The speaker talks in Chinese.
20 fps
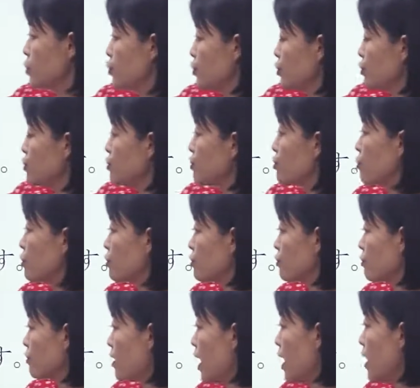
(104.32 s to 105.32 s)
中国
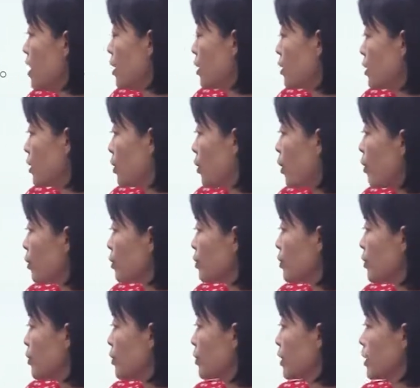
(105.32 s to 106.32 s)
国啊，你
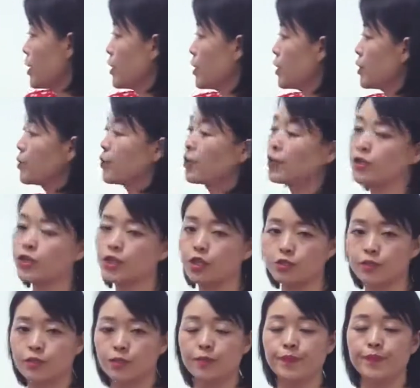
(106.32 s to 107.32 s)
红有 i h e r o i
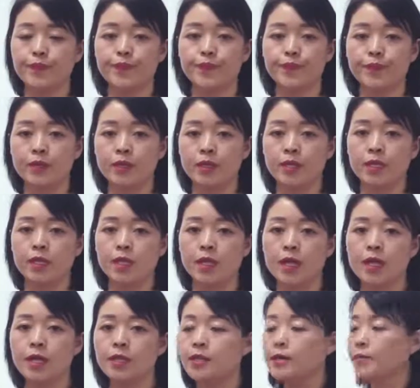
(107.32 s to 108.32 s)
e s
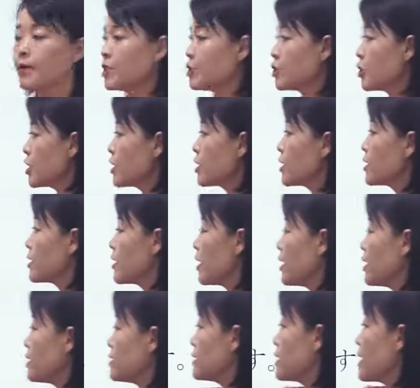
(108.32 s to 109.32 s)
那么这个
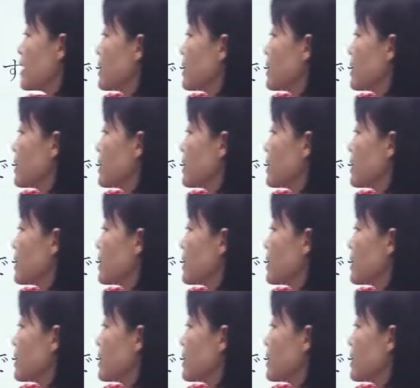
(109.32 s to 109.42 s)
呢很